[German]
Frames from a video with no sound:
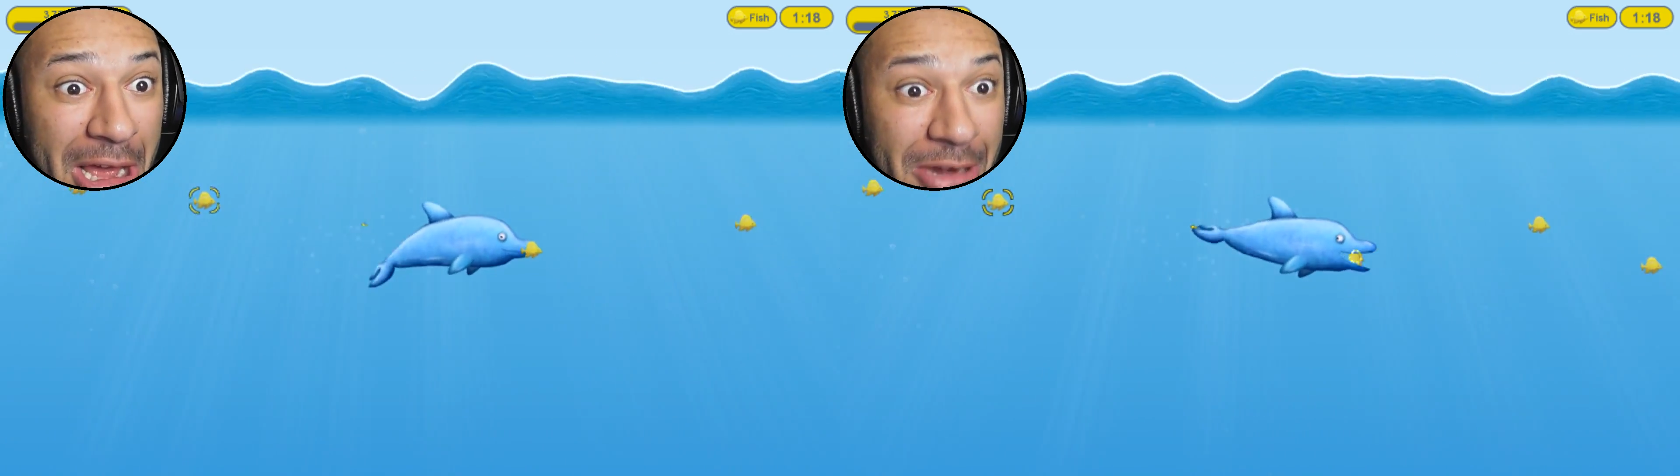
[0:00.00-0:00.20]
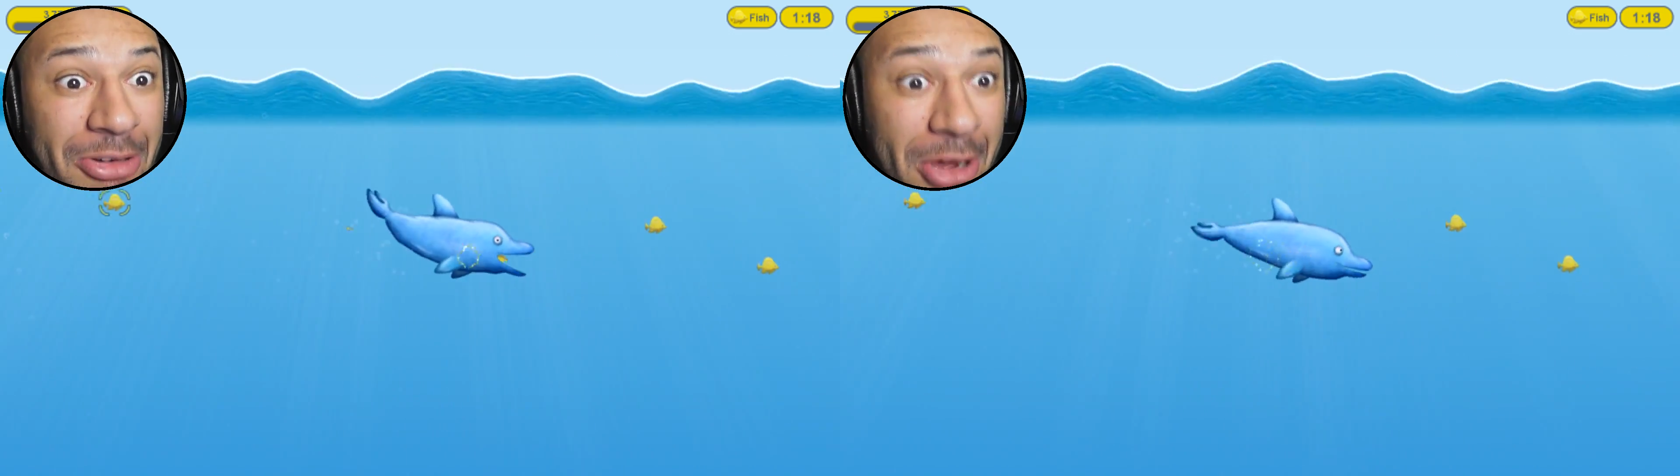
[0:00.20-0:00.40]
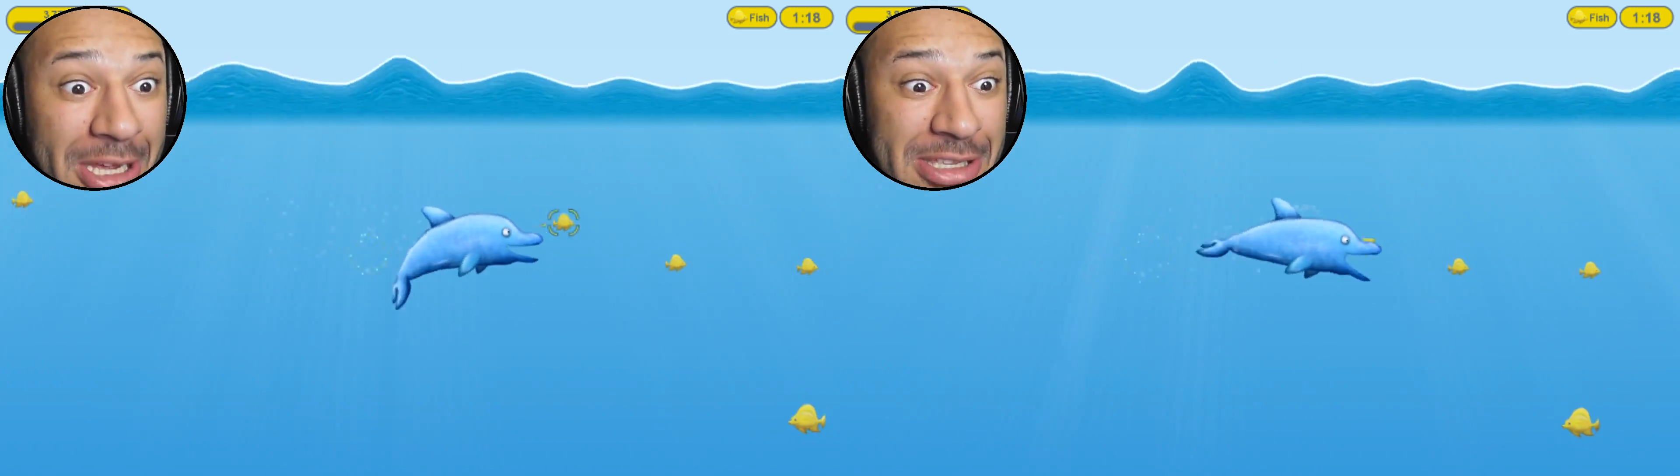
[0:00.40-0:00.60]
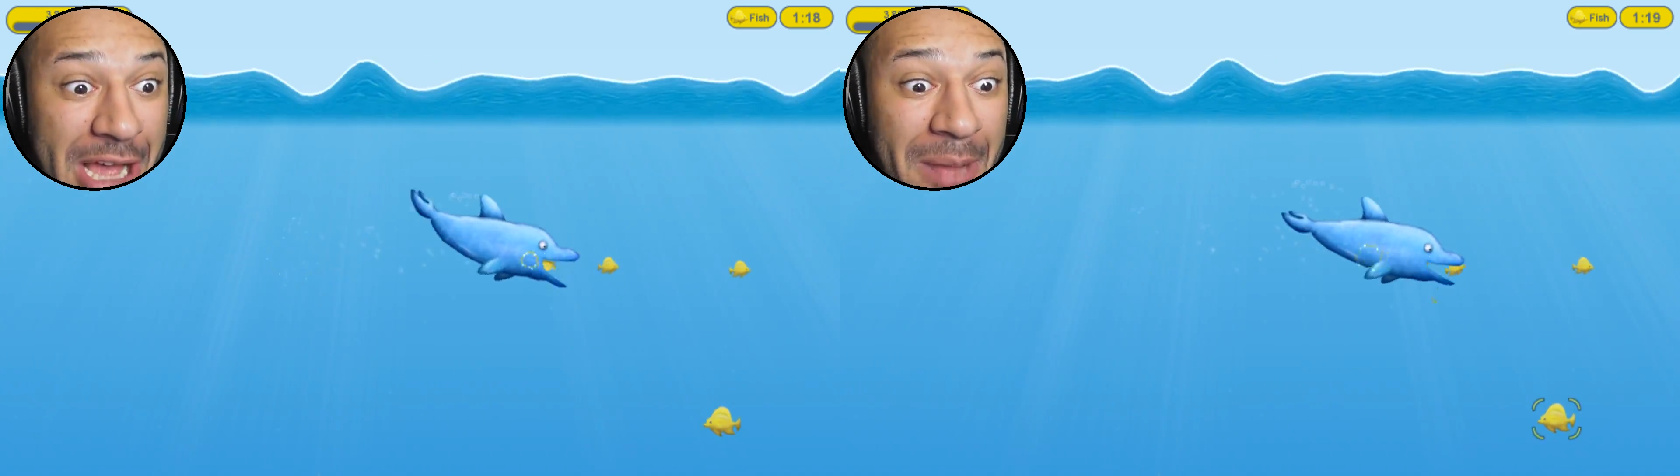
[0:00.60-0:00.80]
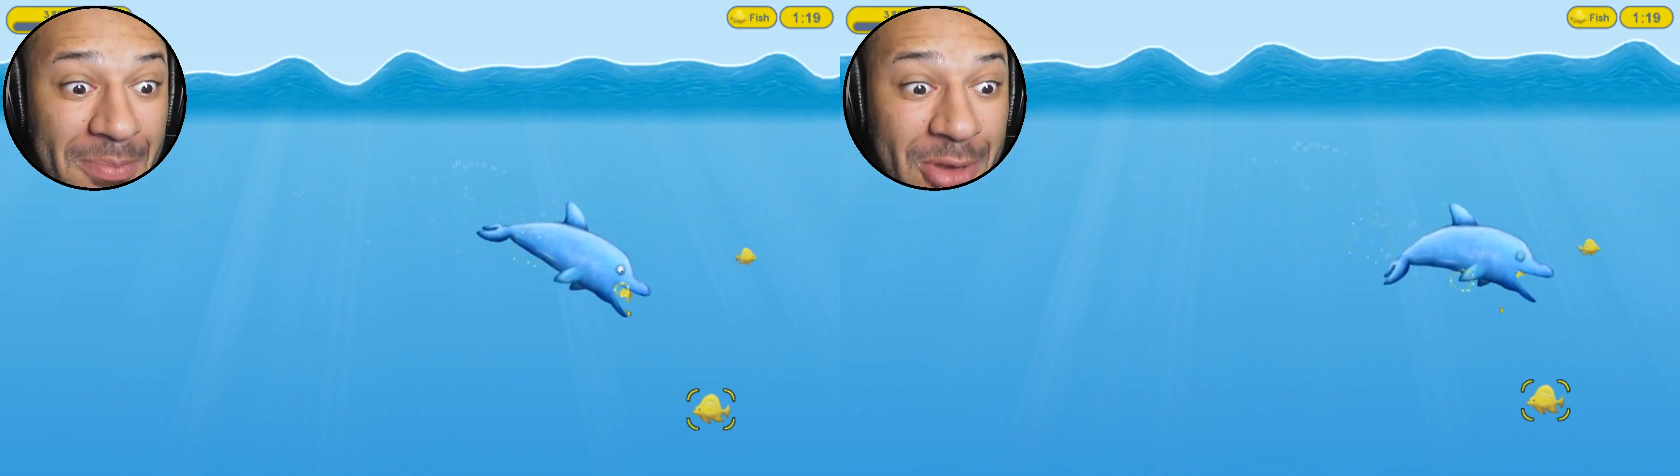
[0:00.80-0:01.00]
ein neues
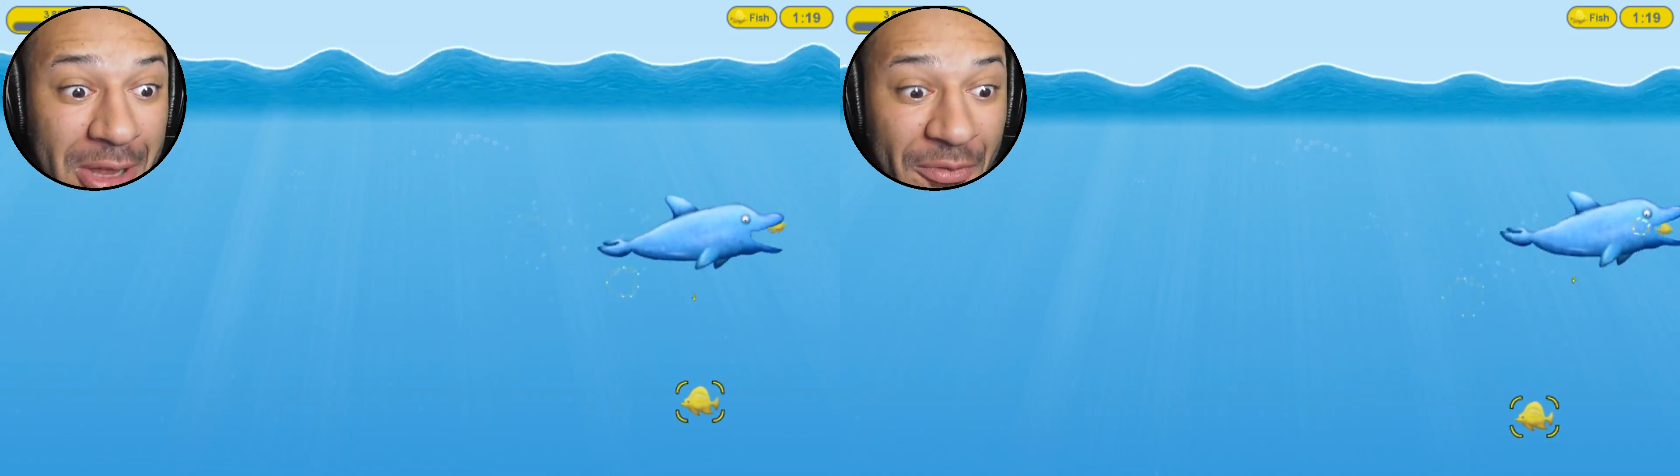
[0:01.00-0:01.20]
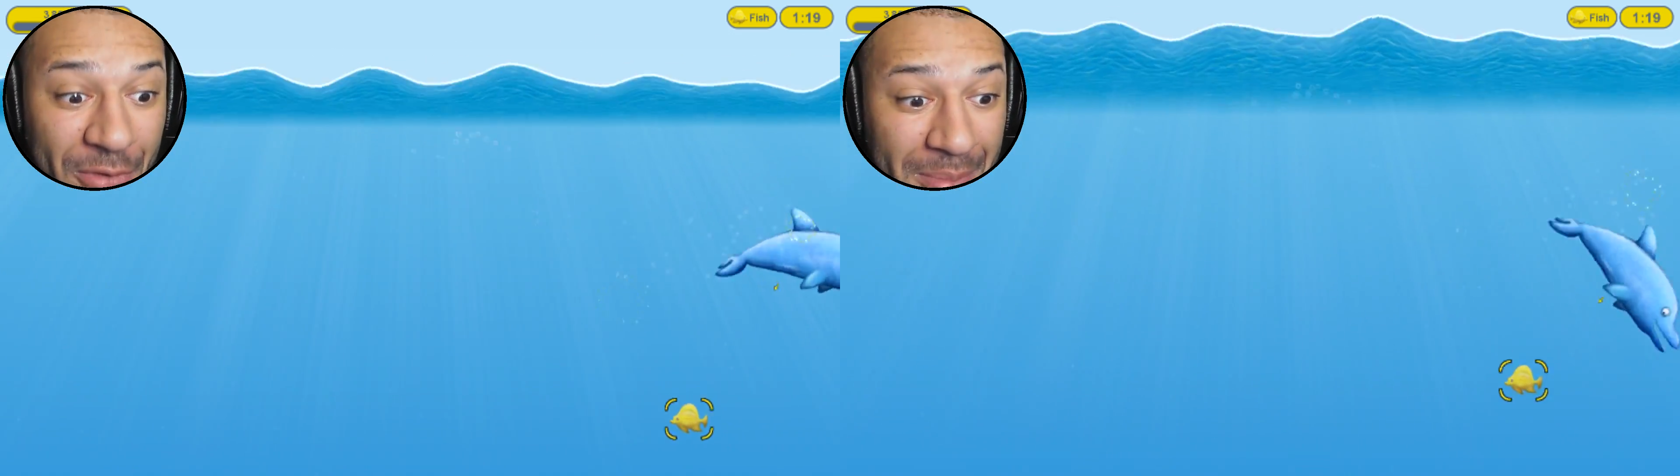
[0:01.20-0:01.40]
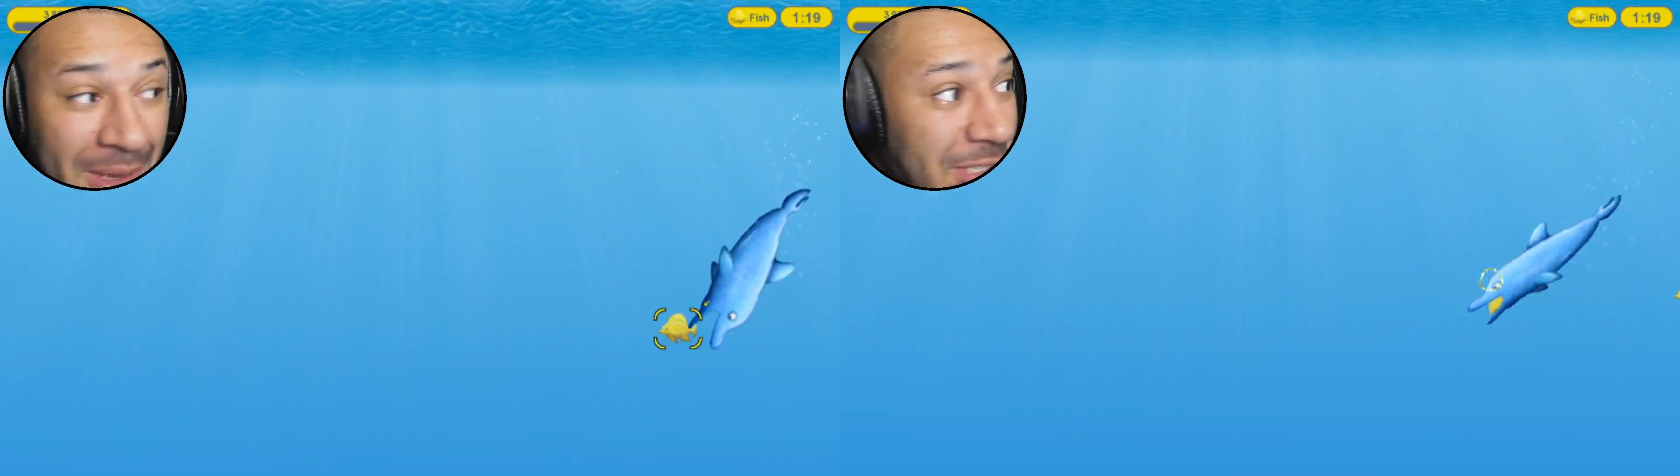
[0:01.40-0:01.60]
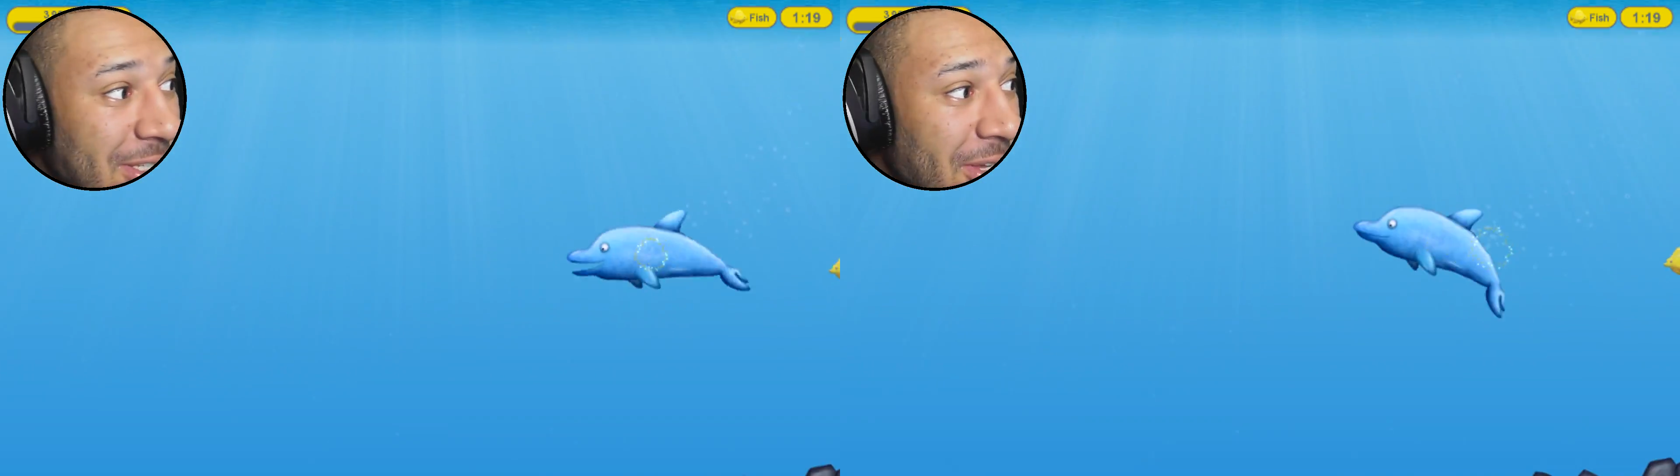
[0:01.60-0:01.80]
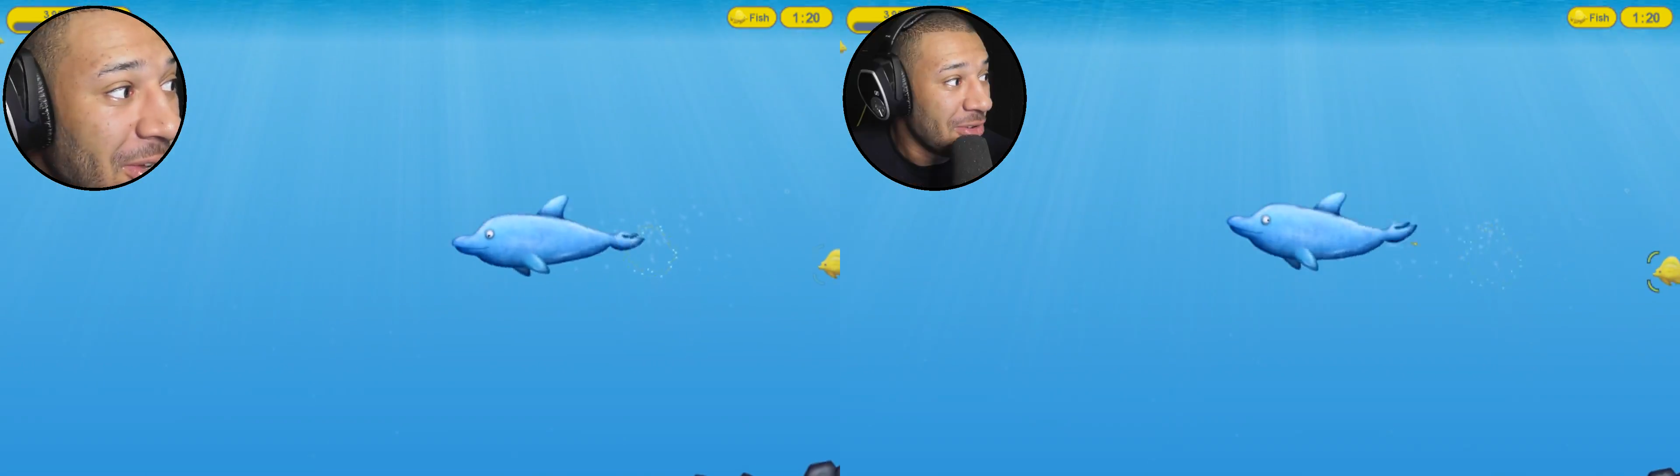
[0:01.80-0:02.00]
Abenteuer für mich.